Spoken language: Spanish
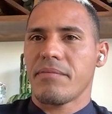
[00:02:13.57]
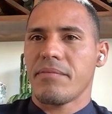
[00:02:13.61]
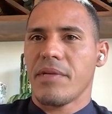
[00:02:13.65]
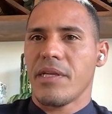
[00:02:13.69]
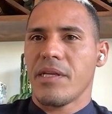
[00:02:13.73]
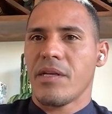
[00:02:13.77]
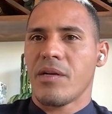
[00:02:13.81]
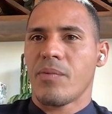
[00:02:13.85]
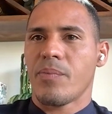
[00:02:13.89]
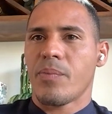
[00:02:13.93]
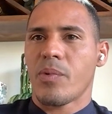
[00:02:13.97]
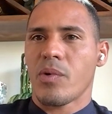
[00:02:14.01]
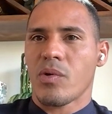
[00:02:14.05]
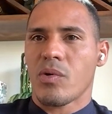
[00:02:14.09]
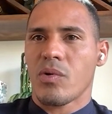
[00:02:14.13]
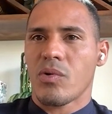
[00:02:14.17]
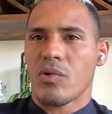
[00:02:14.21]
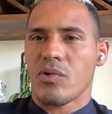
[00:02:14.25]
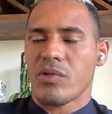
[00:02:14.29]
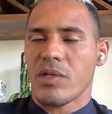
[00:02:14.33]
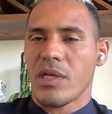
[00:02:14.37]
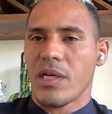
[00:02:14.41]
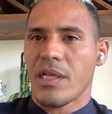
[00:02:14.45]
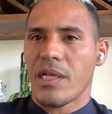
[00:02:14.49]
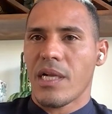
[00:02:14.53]
me dieron por
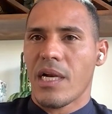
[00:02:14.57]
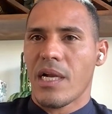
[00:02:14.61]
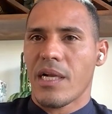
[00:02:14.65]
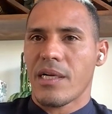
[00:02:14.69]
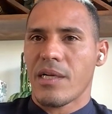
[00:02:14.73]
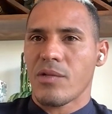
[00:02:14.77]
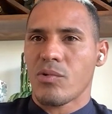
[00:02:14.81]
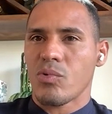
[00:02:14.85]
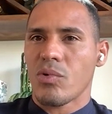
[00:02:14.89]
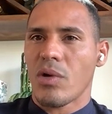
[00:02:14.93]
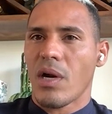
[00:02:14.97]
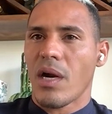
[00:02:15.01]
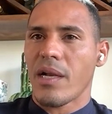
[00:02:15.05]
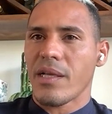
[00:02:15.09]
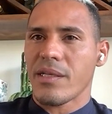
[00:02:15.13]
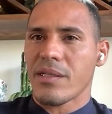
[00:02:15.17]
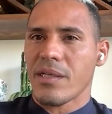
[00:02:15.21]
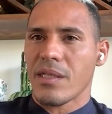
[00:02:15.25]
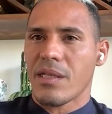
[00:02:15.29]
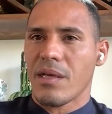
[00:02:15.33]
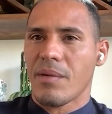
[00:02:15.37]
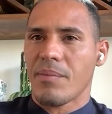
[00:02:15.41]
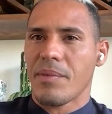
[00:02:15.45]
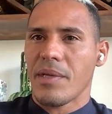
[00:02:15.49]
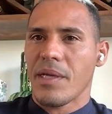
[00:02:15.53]
conocer de la
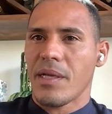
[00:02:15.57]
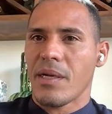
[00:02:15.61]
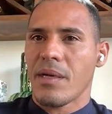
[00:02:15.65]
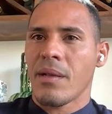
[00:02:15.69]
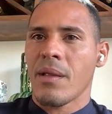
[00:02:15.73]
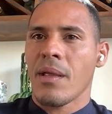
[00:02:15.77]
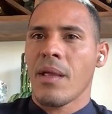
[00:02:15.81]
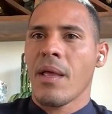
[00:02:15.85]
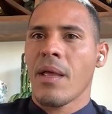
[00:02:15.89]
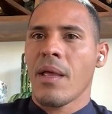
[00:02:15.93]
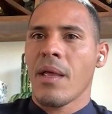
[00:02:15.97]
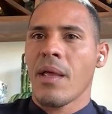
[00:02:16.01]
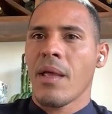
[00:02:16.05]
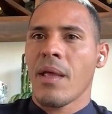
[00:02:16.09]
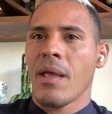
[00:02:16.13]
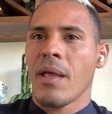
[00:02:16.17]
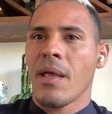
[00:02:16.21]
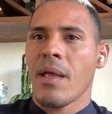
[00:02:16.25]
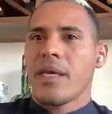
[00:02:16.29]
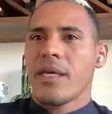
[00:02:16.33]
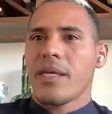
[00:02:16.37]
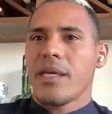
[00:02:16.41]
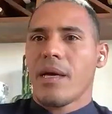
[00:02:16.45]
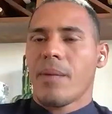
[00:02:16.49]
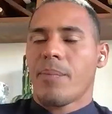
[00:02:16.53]
naturaleza también
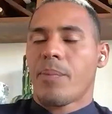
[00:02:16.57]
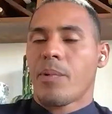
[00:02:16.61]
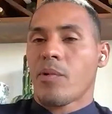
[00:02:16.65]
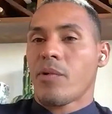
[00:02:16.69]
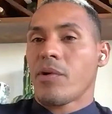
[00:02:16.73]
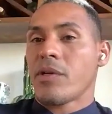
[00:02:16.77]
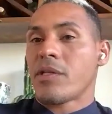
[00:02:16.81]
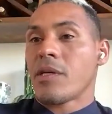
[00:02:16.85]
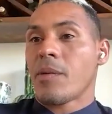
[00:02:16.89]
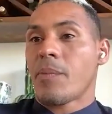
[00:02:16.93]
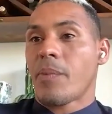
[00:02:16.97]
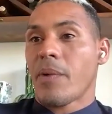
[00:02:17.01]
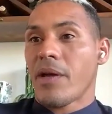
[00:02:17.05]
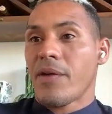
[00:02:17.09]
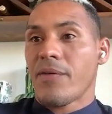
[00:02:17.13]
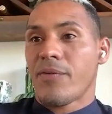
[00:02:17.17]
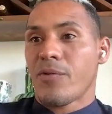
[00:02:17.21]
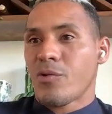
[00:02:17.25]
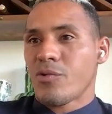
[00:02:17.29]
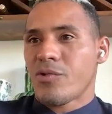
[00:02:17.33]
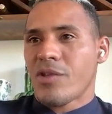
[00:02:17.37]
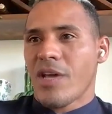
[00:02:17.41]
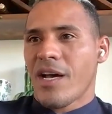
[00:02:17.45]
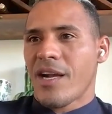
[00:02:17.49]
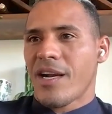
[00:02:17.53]
y aproveché para
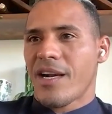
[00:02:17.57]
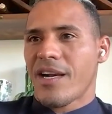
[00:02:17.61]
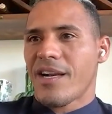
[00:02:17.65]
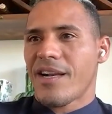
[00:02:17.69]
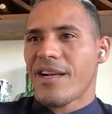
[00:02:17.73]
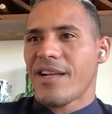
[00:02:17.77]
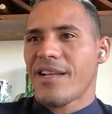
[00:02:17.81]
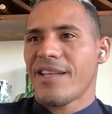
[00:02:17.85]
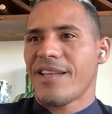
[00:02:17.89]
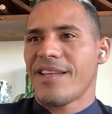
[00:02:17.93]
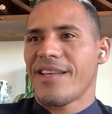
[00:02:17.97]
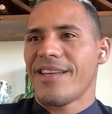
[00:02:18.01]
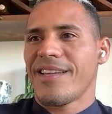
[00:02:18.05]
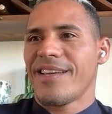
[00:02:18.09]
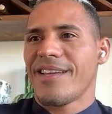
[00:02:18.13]
disfrutar